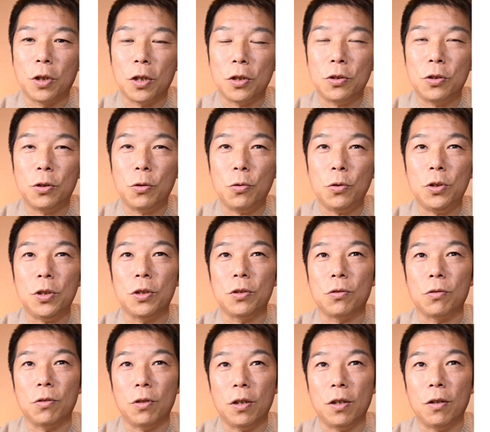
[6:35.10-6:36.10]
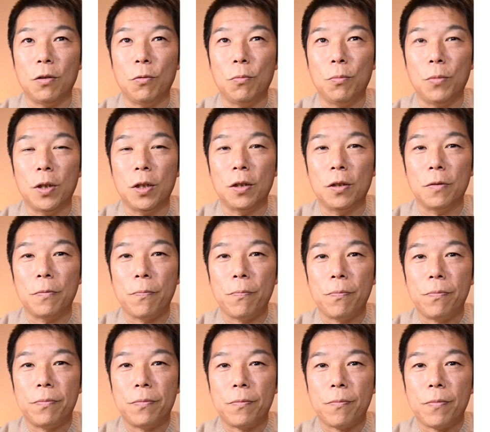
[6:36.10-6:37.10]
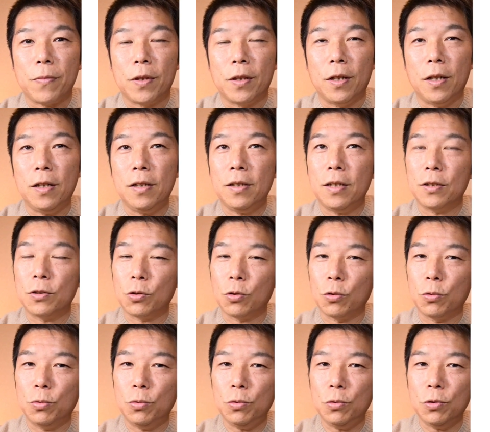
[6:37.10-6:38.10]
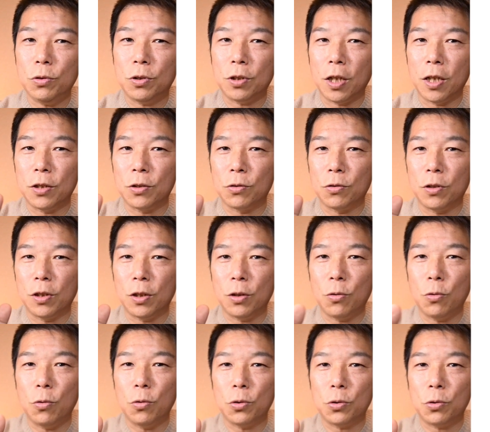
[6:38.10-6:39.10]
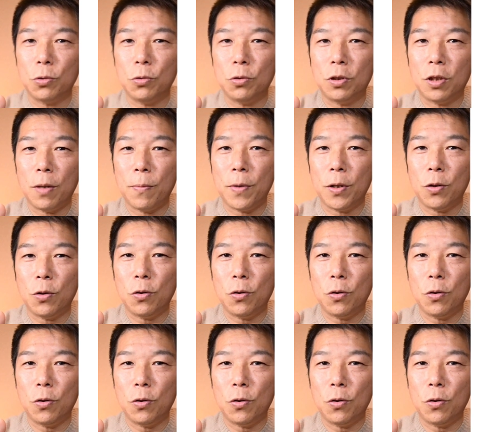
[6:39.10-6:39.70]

と出してほしいですよね、ほんまに。なんかそのフルサイズに移行するため